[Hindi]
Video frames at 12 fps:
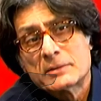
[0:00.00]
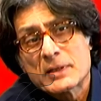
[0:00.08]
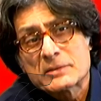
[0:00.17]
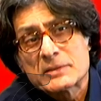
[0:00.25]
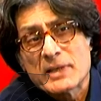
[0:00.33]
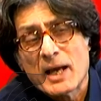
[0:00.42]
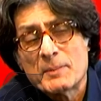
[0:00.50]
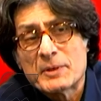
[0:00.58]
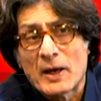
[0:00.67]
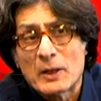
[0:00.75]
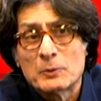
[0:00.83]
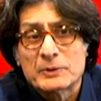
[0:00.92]
जस्टिस आमिर
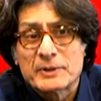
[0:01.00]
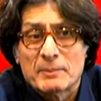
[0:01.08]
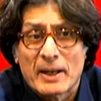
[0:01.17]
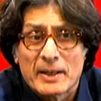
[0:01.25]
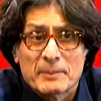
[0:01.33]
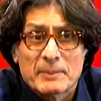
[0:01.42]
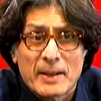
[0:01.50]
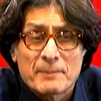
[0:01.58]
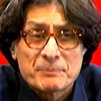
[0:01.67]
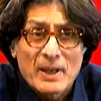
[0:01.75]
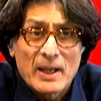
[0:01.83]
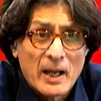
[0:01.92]
फ़ारूक के बारे में
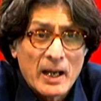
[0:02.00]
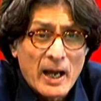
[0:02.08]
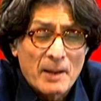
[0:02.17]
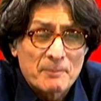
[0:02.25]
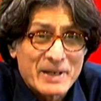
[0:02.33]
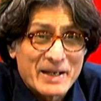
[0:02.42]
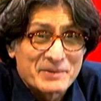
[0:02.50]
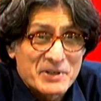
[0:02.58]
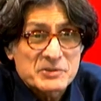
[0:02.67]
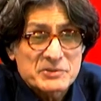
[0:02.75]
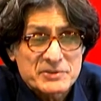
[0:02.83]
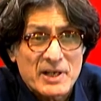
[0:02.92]
अपने
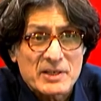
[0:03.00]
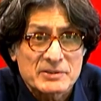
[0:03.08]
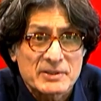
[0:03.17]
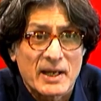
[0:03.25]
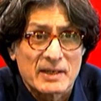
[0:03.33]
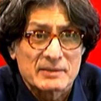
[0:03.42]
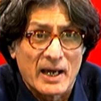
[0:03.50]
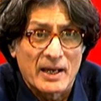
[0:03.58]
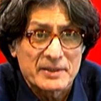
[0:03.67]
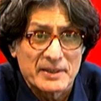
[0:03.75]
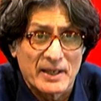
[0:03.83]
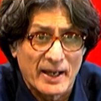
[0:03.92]
डिस्ट्रस्ट का
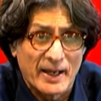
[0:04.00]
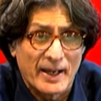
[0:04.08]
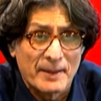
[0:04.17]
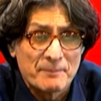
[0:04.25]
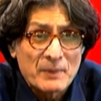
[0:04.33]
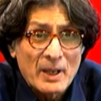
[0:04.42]
इजहार किया है